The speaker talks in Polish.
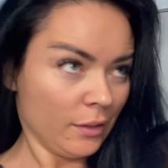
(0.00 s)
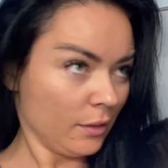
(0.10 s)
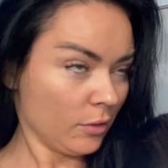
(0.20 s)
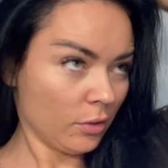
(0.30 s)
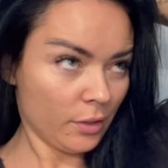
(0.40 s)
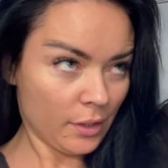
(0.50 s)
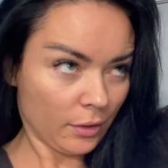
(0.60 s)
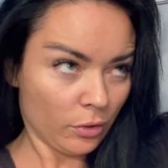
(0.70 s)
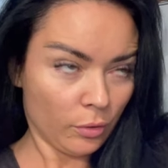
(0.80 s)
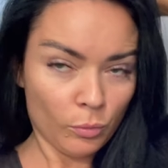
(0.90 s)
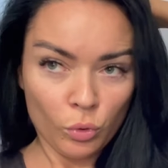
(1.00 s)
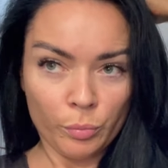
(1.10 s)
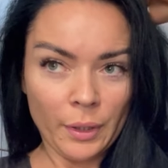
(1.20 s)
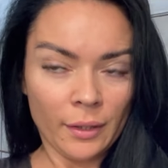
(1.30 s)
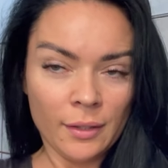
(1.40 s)
Oj, za to ją
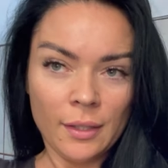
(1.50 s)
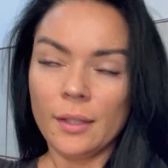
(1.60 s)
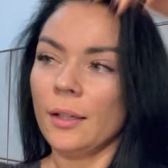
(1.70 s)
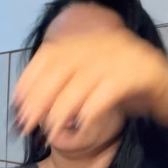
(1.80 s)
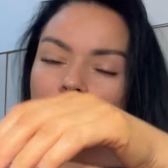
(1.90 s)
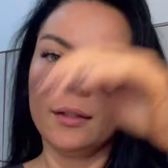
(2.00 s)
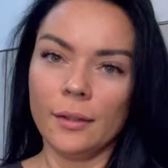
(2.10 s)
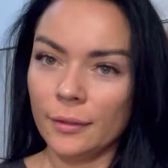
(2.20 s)
lubię. E,